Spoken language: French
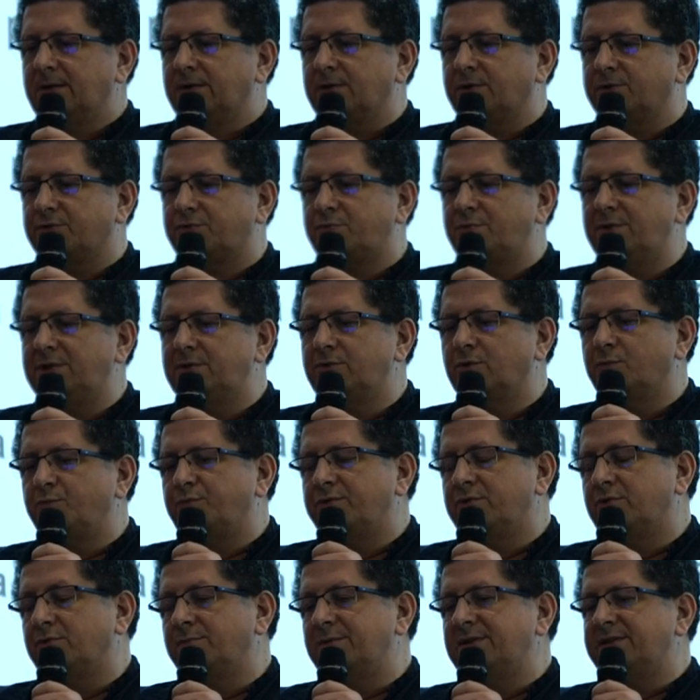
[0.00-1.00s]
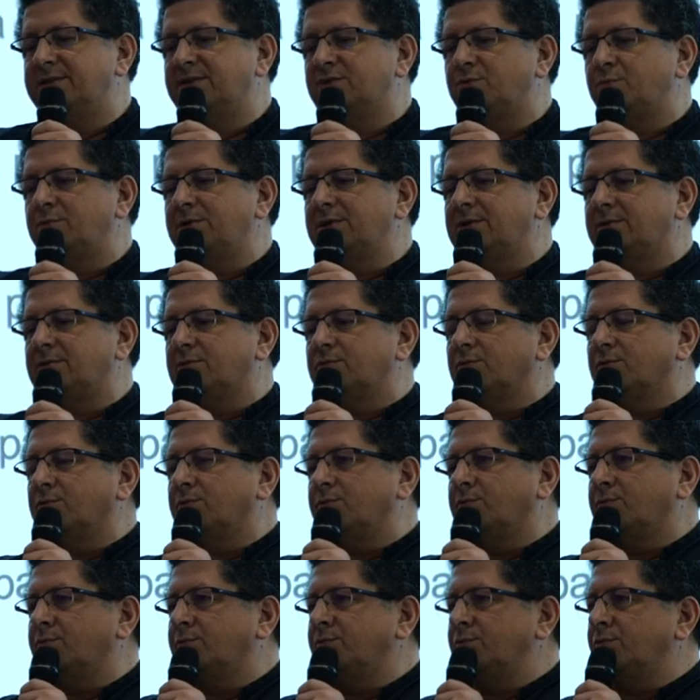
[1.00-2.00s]
Ensuite, depuis 2018,
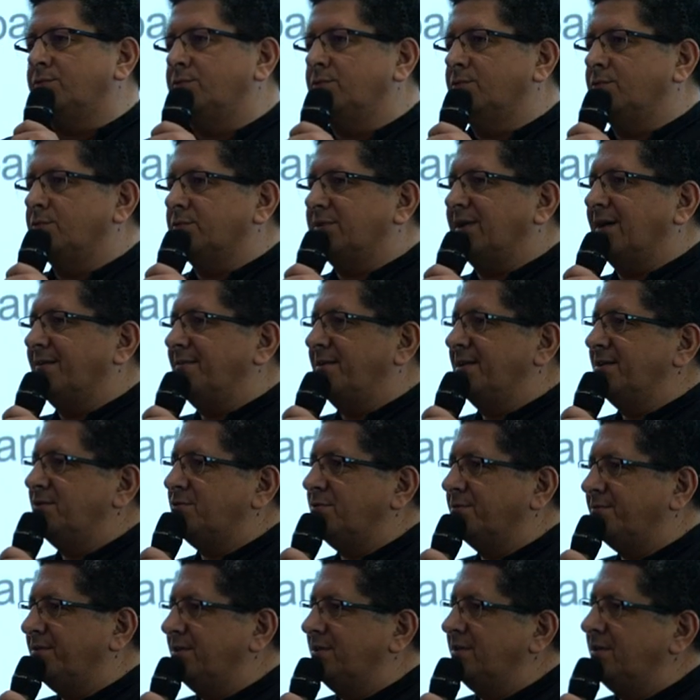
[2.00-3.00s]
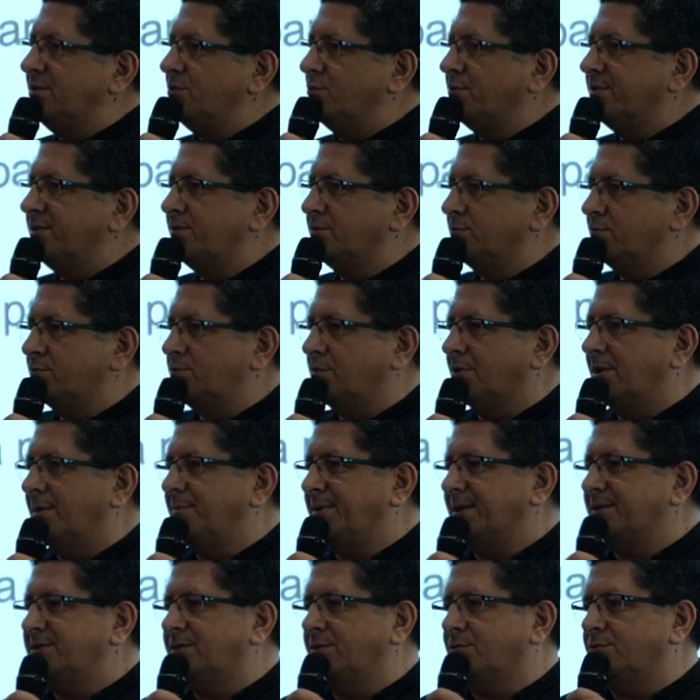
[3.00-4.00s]
on, travaille sur VDI Horizon sur la
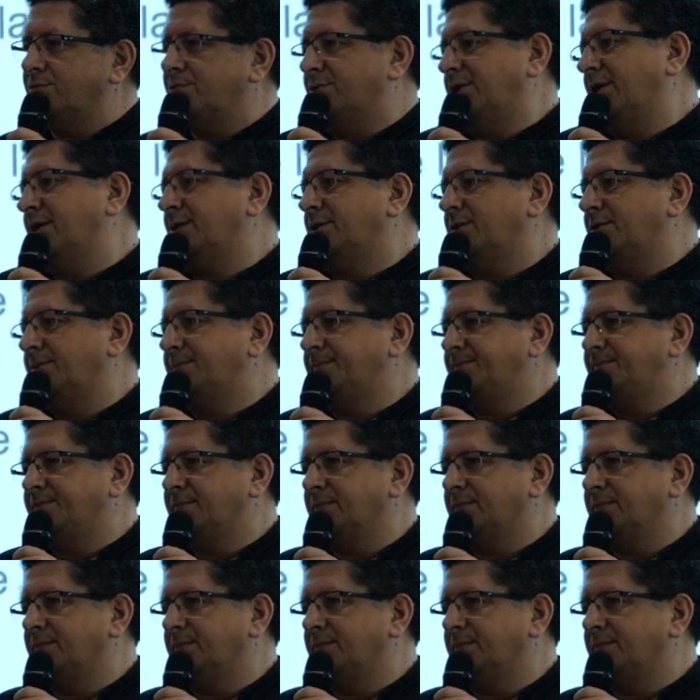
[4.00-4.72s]
partie recherche.